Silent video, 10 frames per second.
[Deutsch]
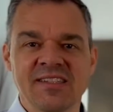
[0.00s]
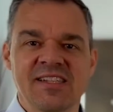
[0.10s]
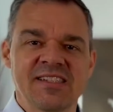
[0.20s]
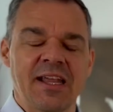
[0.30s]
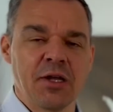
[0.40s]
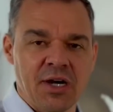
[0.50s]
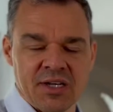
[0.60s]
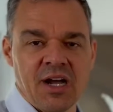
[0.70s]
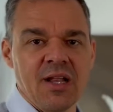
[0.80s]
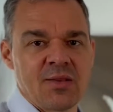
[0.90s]
Das ist ein
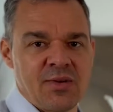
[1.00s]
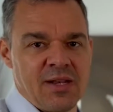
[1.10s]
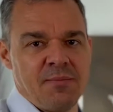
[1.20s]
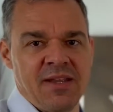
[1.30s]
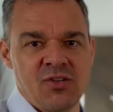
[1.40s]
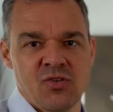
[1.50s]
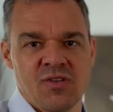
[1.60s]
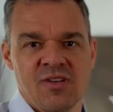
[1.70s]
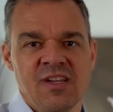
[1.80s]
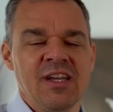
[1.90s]
Kanal zu einem
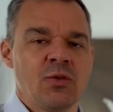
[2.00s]
Menschen.